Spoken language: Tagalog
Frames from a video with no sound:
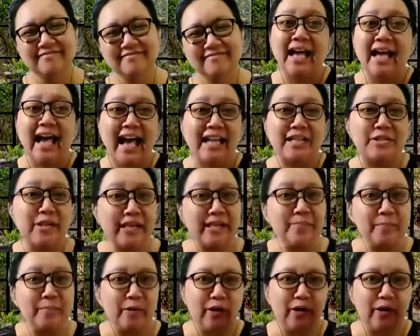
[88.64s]
actually
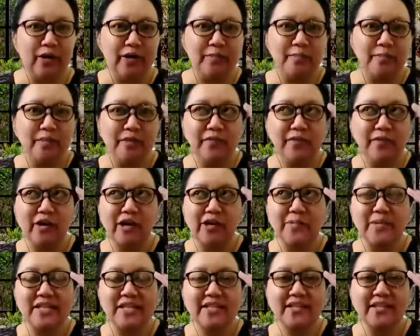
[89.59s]
po, before
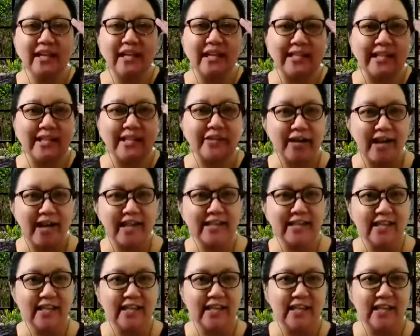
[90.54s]
we started writing